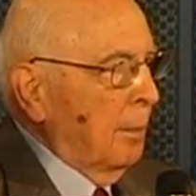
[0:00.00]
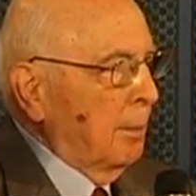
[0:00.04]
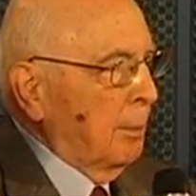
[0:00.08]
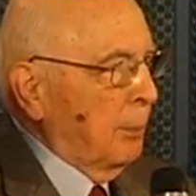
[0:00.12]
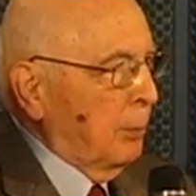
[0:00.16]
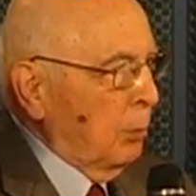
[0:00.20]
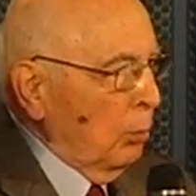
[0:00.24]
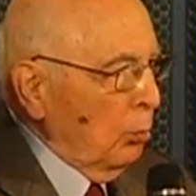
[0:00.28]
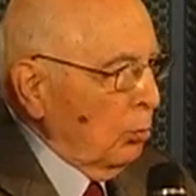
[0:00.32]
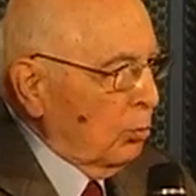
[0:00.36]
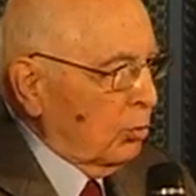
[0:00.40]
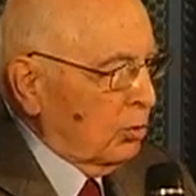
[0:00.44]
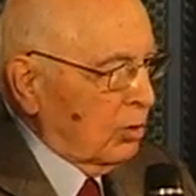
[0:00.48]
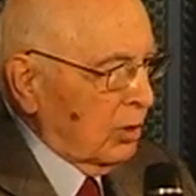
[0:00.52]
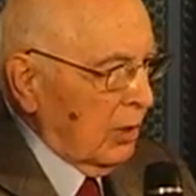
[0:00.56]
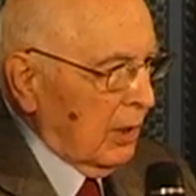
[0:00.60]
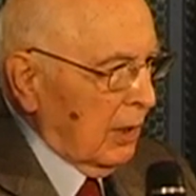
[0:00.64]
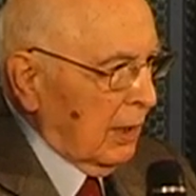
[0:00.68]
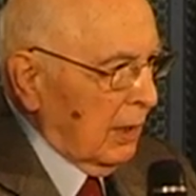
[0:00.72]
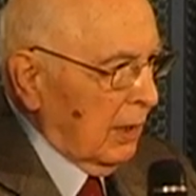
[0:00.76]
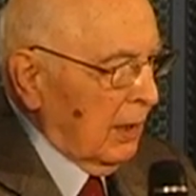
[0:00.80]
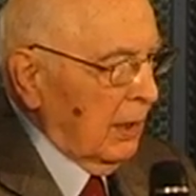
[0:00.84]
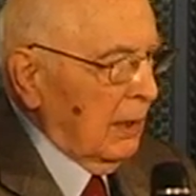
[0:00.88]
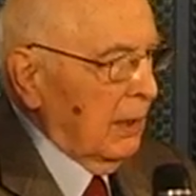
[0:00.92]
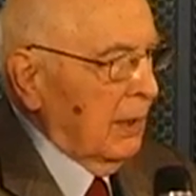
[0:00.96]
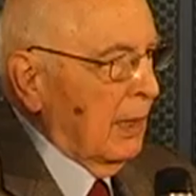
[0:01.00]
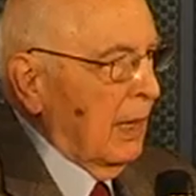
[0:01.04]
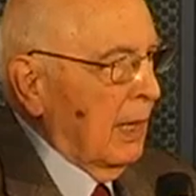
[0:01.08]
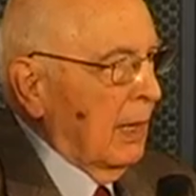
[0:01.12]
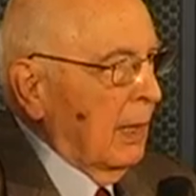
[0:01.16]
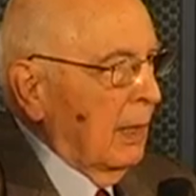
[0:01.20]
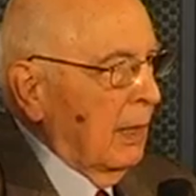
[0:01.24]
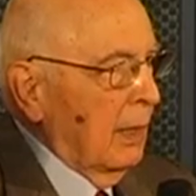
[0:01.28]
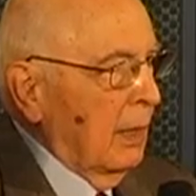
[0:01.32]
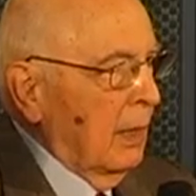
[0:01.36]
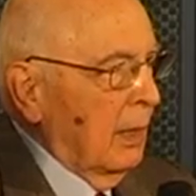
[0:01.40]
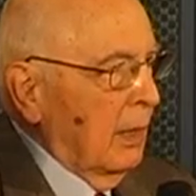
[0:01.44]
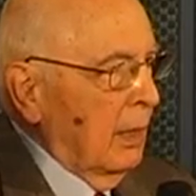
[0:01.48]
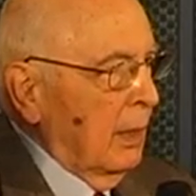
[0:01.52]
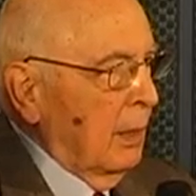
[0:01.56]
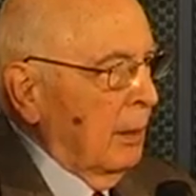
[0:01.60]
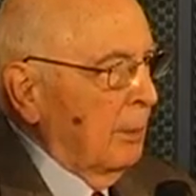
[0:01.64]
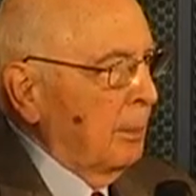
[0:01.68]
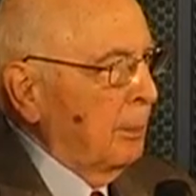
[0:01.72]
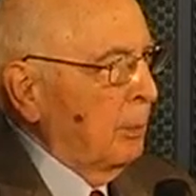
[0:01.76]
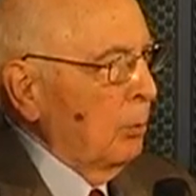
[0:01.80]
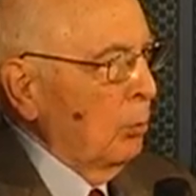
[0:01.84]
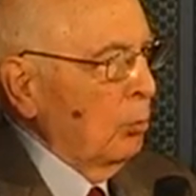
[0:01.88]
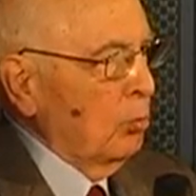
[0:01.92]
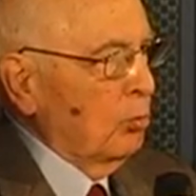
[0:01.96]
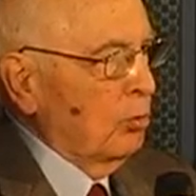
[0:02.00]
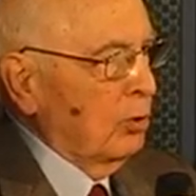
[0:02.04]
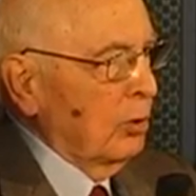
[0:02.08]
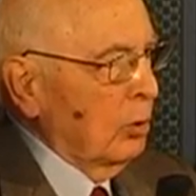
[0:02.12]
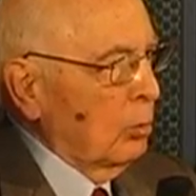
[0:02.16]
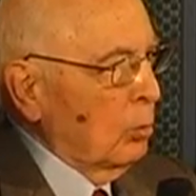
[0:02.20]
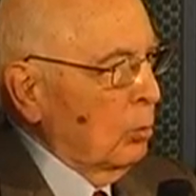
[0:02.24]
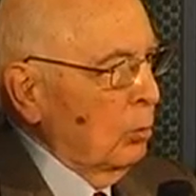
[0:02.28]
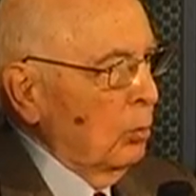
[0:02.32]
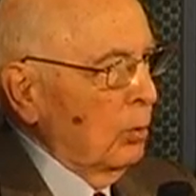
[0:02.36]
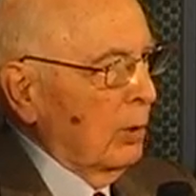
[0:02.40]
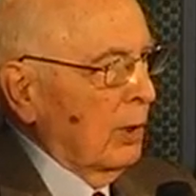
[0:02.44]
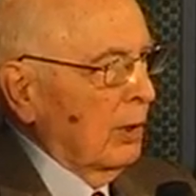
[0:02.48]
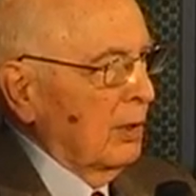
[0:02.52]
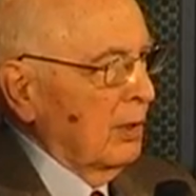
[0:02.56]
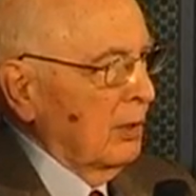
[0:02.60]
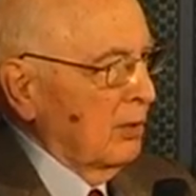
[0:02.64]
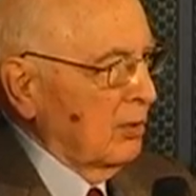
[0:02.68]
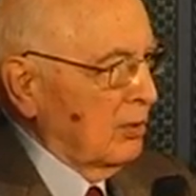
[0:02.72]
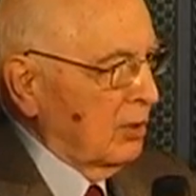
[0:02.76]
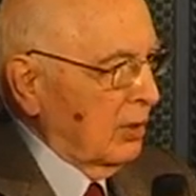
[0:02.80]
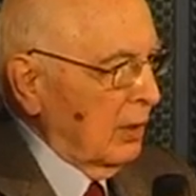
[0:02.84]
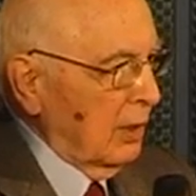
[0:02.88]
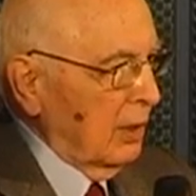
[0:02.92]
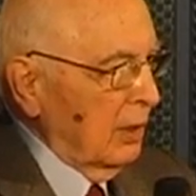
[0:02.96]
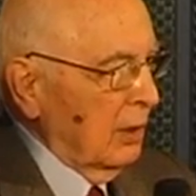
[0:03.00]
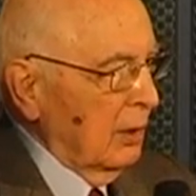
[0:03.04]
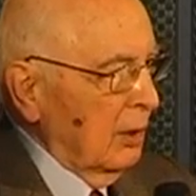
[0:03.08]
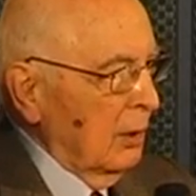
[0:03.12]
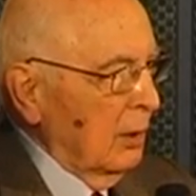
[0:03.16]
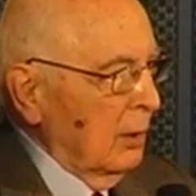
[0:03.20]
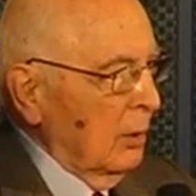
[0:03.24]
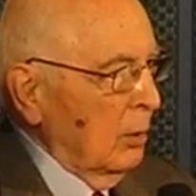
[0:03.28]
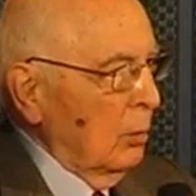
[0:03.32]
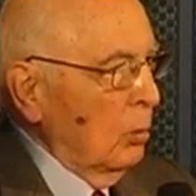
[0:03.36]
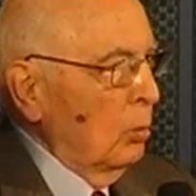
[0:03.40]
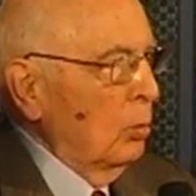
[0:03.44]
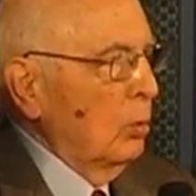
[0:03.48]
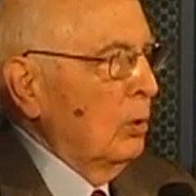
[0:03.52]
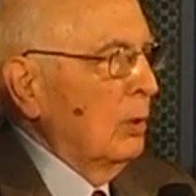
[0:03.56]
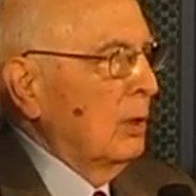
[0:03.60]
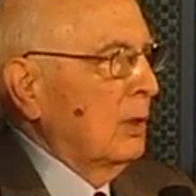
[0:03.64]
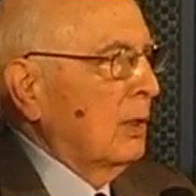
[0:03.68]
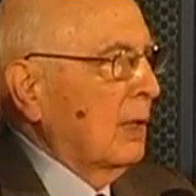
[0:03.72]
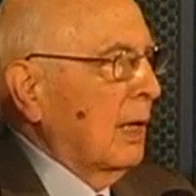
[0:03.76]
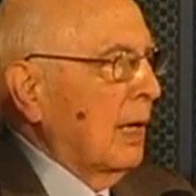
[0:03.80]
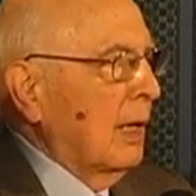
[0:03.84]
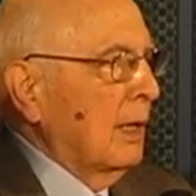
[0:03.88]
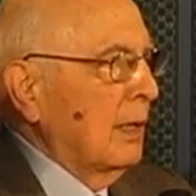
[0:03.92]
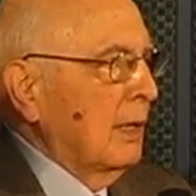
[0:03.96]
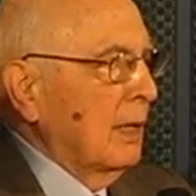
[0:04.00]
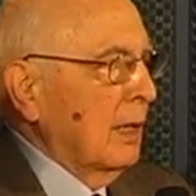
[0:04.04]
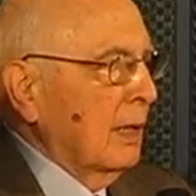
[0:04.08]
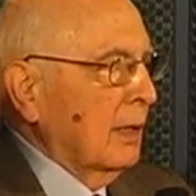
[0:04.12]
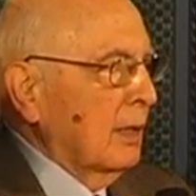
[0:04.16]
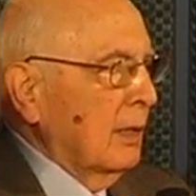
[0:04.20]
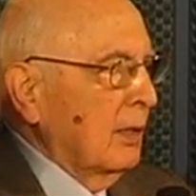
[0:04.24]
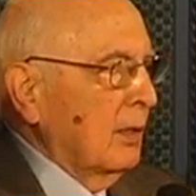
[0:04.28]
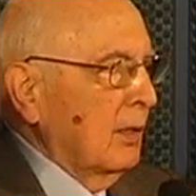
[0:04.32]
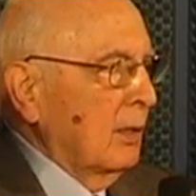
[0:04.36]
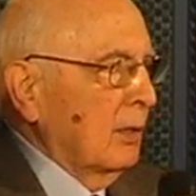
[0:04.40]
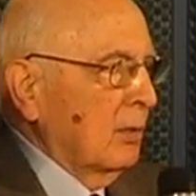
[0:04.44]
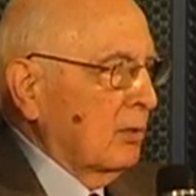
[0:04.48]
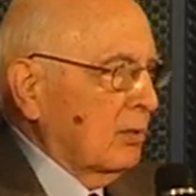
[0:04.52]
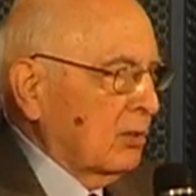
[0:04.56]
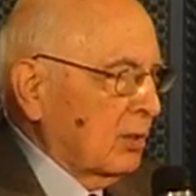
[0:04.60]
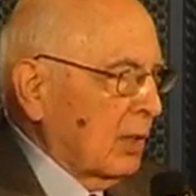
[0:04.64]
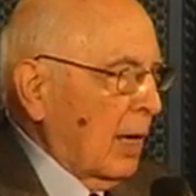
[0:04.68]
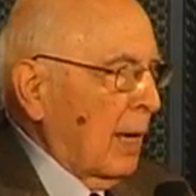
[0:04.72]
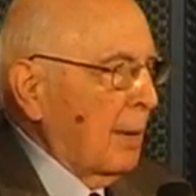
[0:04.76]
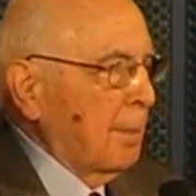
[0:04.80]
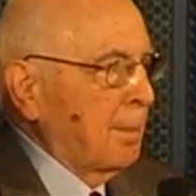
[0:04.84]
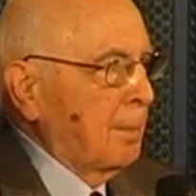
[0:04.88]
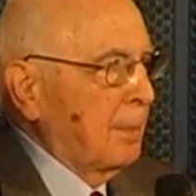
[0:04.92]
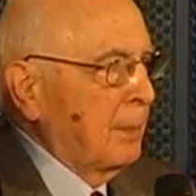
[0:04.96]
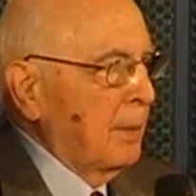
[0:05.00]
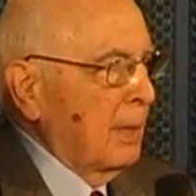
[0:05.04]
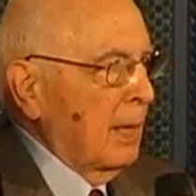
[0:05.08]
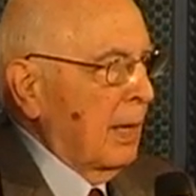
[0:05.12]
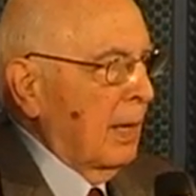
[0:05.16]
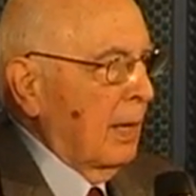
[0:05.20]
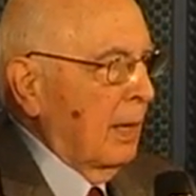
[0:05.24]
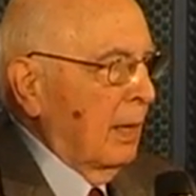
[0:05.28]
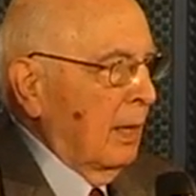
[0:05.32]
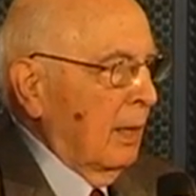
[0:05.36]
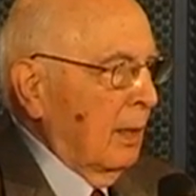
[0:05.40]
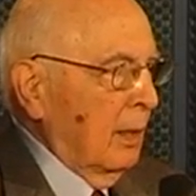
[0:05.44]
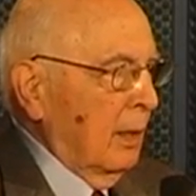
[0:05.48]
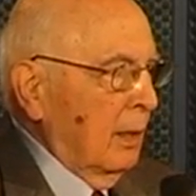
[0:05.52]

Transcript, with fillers: più serena, più sicura di sé, un'Italia che sappia